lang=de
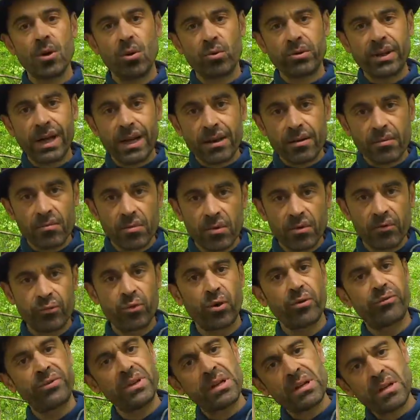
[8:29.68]
Und dann
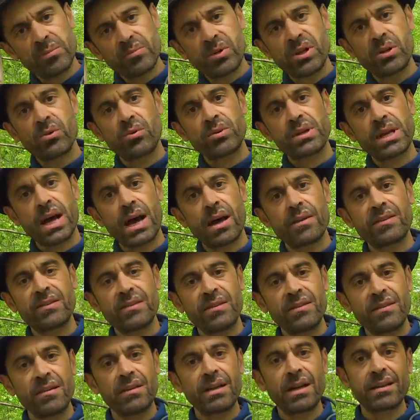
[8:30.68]
vor 400 Millionen Jahren
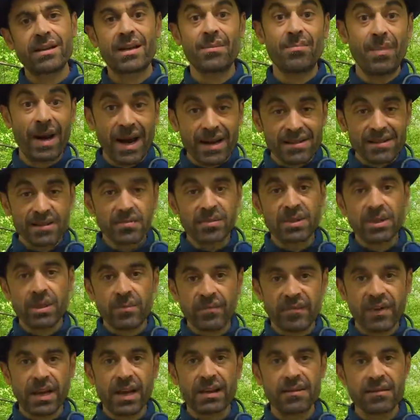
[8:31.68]
sind sie dann gemeinsam mit
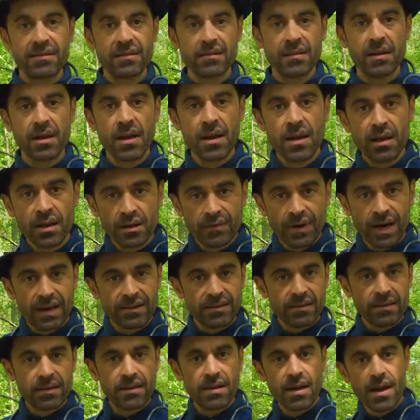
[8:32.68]
den Pflanzen
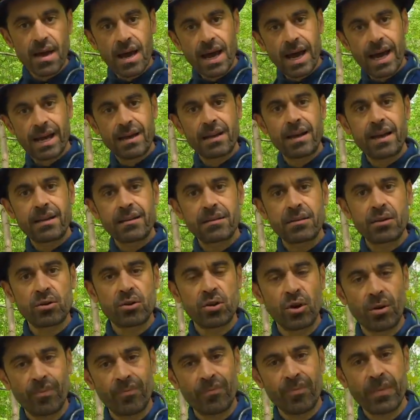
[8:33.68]
quasi an Land
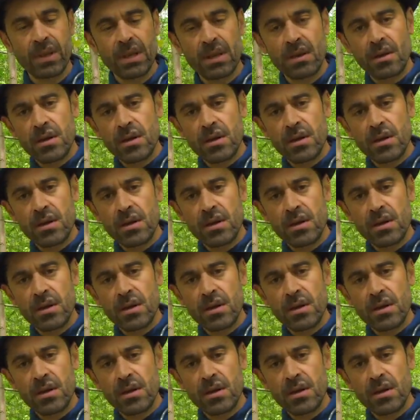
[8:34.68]
gekommen.